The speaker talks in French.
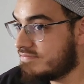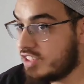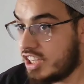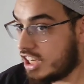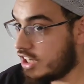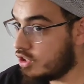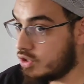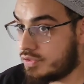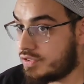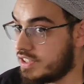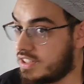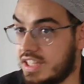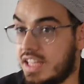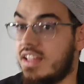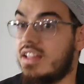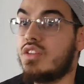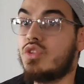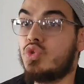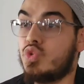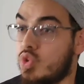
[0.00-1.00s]
Il le
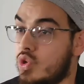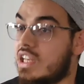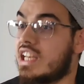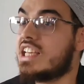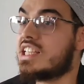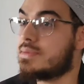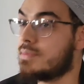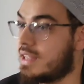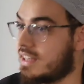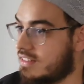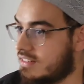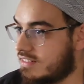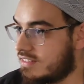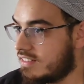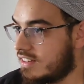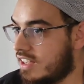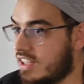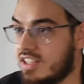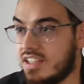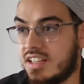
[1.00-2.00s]
fêtait toutes les semaines.
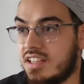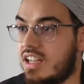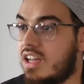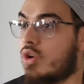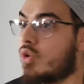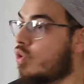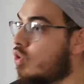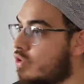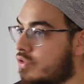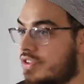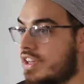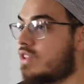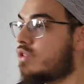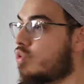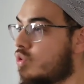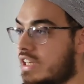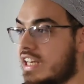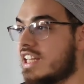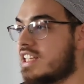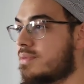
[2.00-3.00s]
Et Allah, on le fête
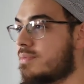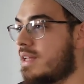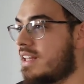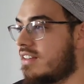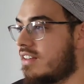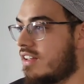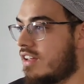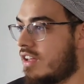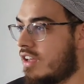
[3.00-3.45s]
toutes les semaines.